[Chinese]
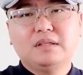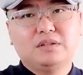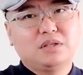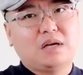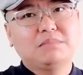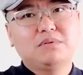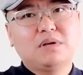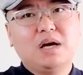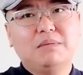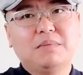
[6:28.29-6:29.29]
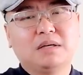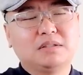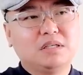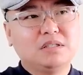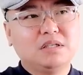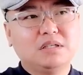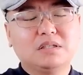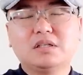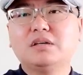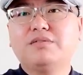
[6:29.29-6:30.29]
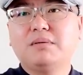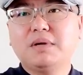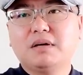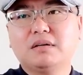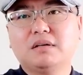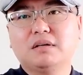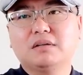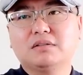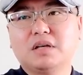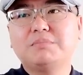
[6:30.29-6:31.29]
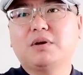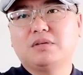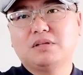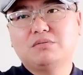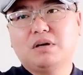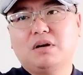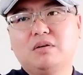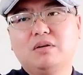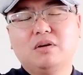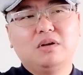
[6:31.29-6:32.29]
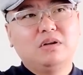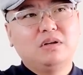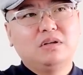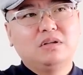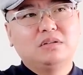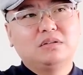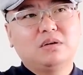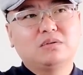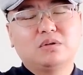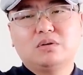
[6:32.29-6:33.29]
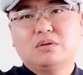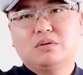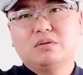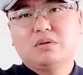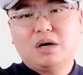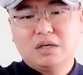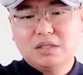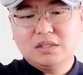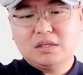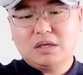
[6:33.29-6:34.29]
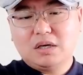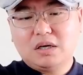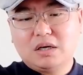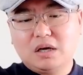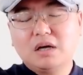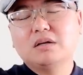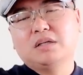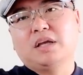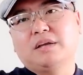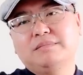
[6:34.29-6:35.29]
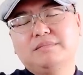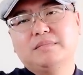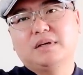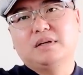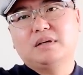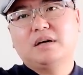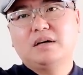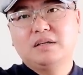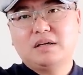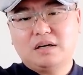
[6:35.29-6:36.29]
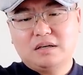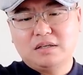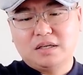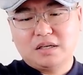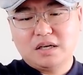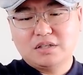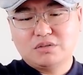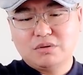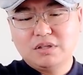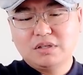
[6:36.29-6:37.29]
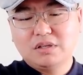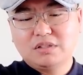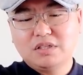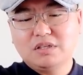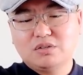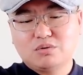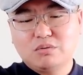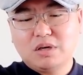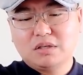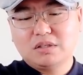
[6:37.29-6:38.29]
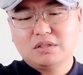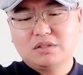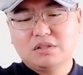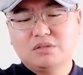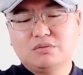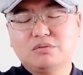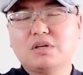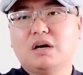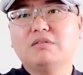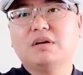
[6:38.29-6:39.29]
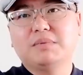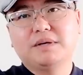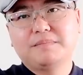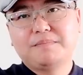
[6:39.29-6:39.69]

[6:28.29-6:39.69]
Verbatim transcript: 那咱们就看吧，这些各方面啊，谁表现最好，到时候二零二二年啊，二零二二年看谁能进中央这个政治局常委呗，